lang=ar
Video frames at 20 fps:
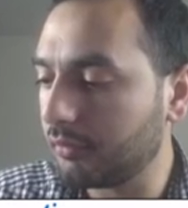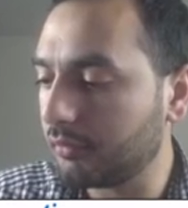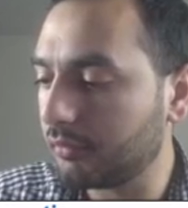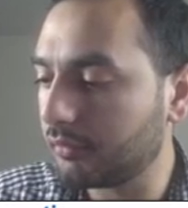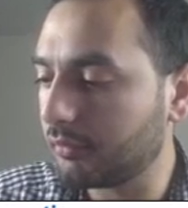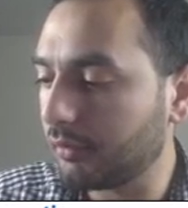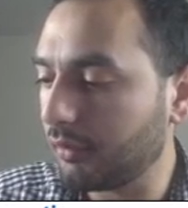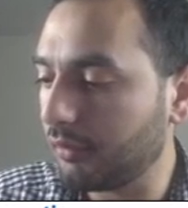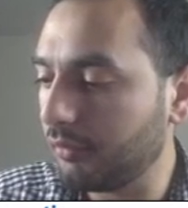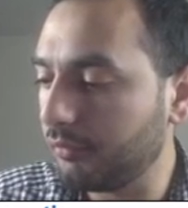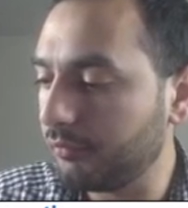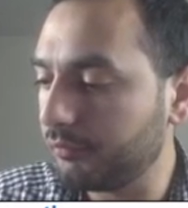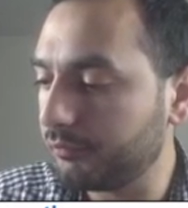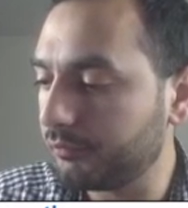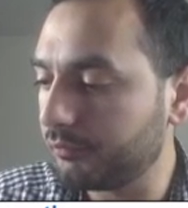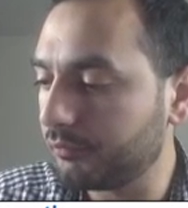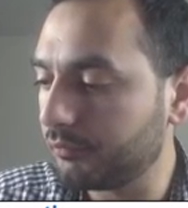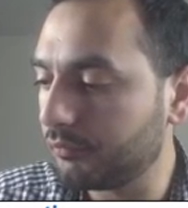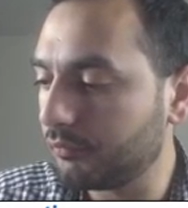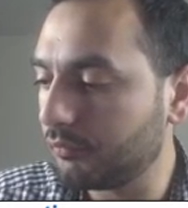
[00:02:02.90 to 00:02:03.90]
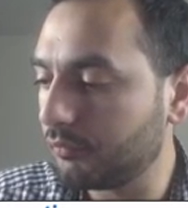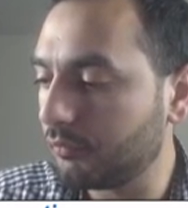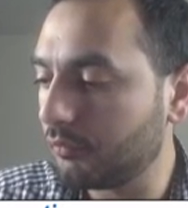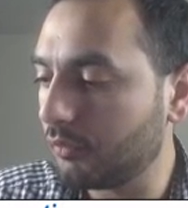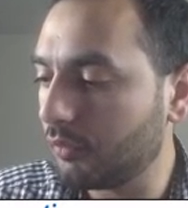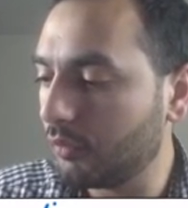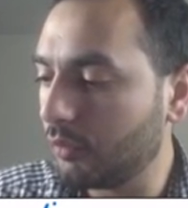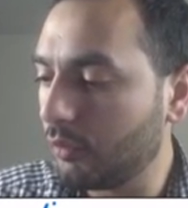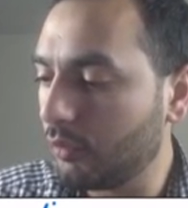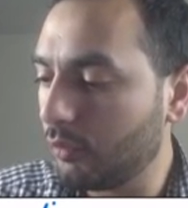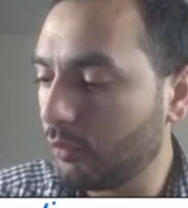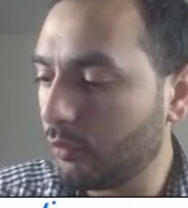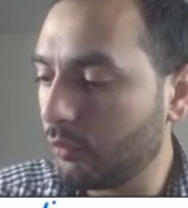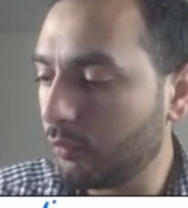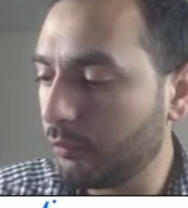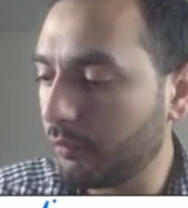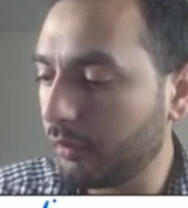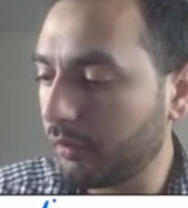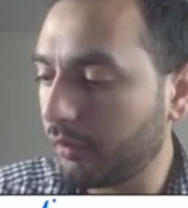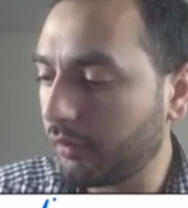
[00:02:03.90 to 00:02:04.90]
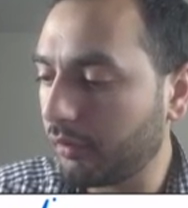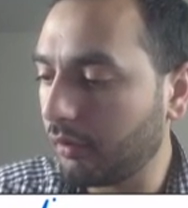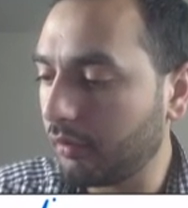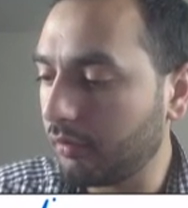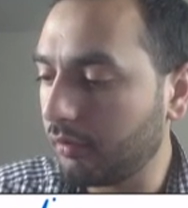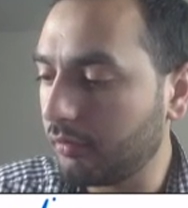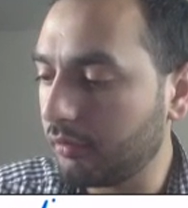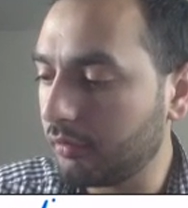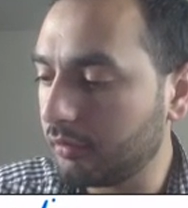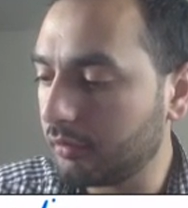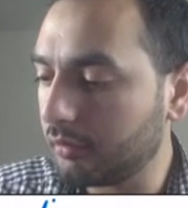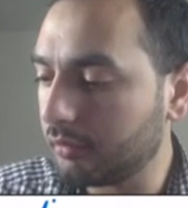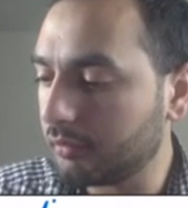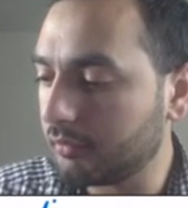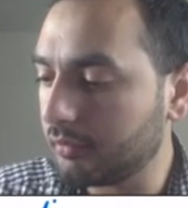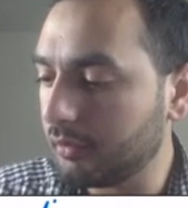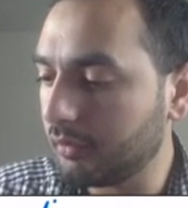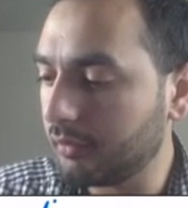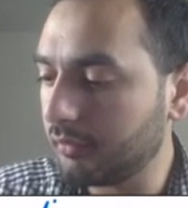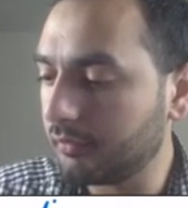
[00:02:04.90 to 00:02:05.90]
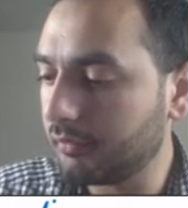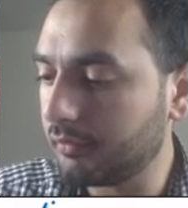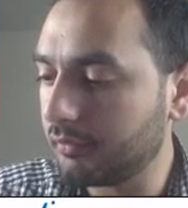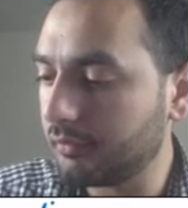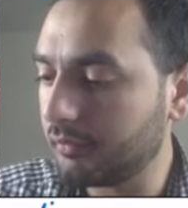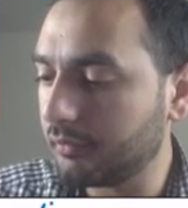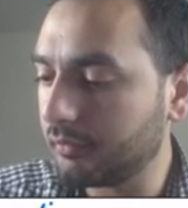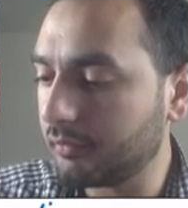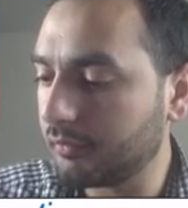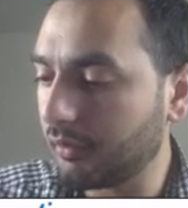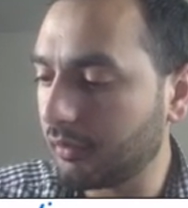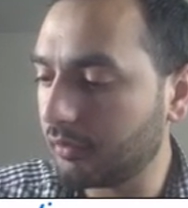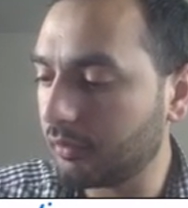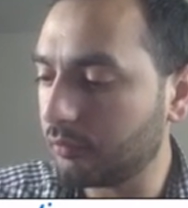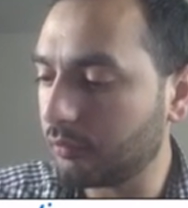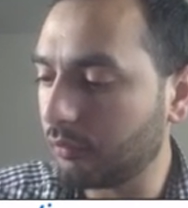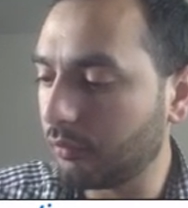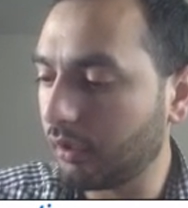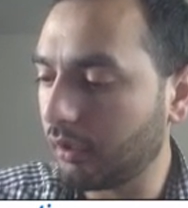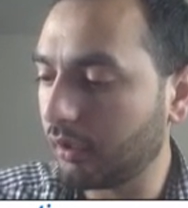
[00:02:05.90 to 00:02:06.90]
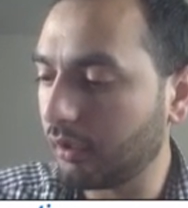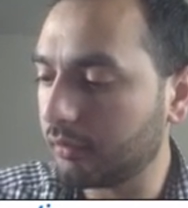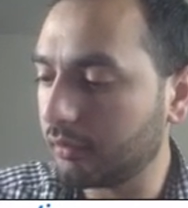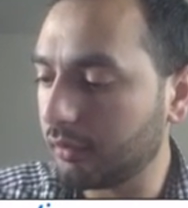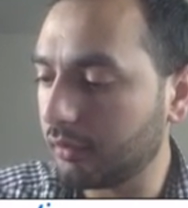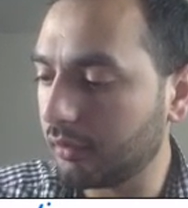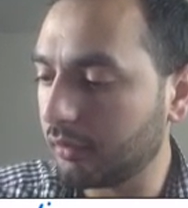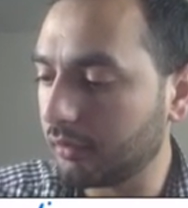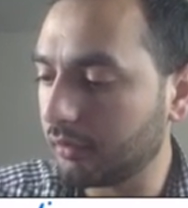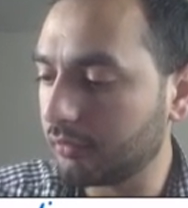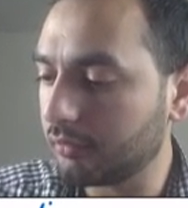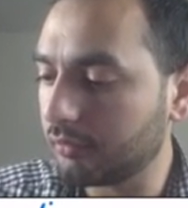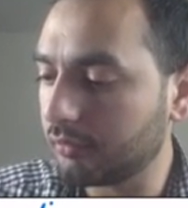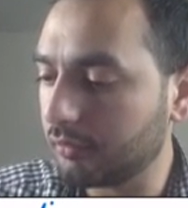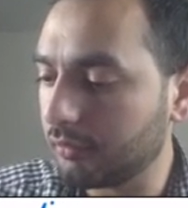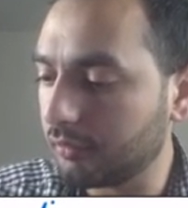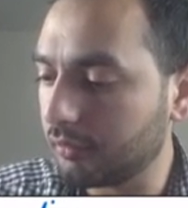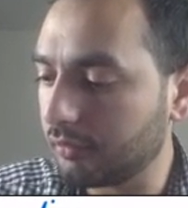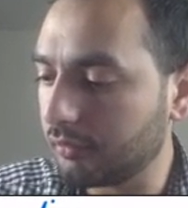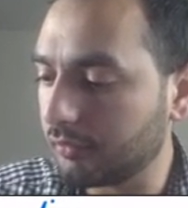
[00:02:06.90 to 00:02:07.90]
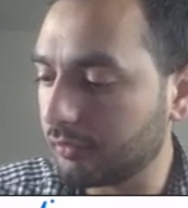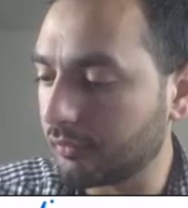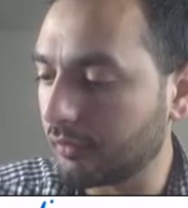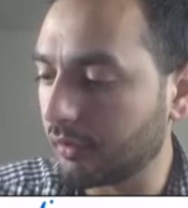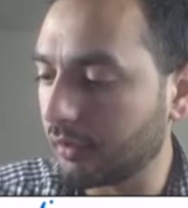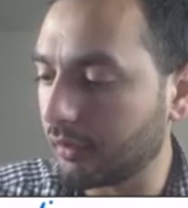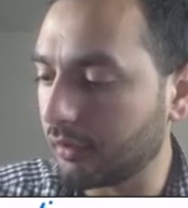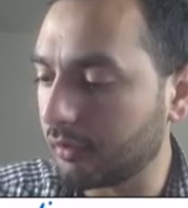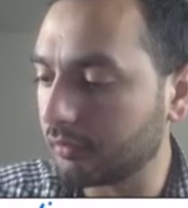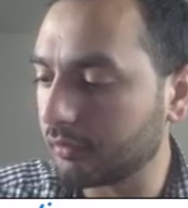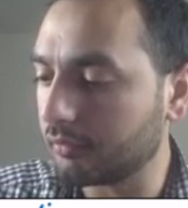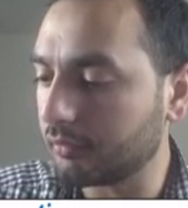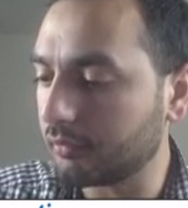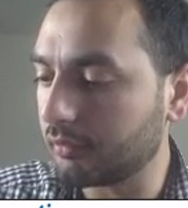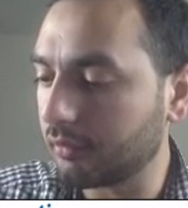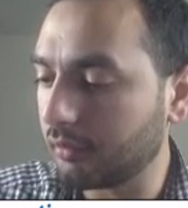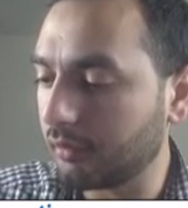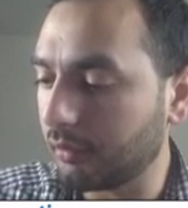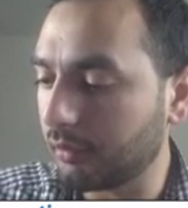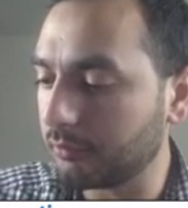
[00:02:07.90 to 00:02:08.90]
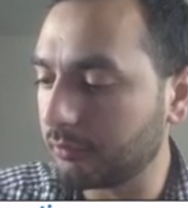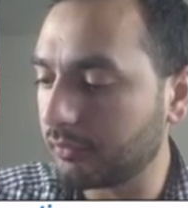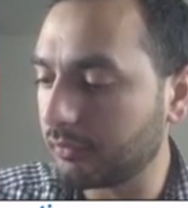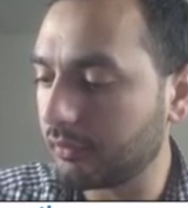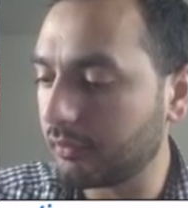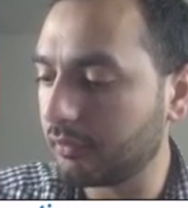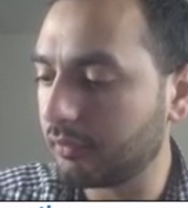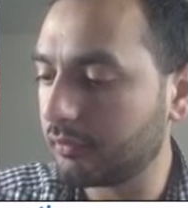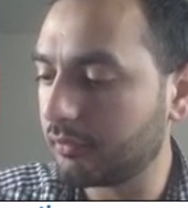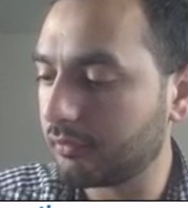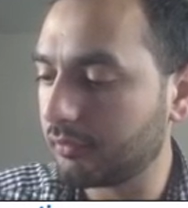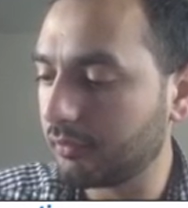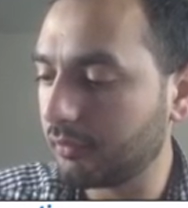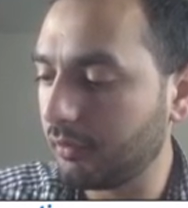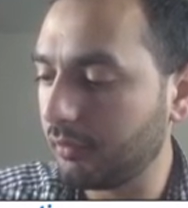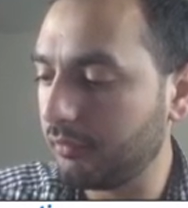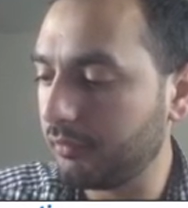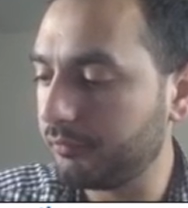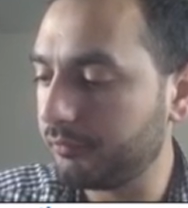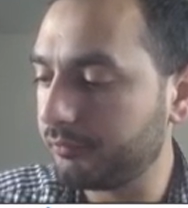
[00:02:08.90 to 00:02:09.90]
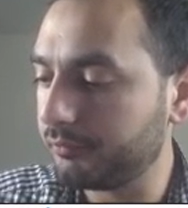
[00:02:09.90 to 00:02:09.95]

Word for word: صح ومرة اتنين س زائد واحد ايش زائد خمسة صح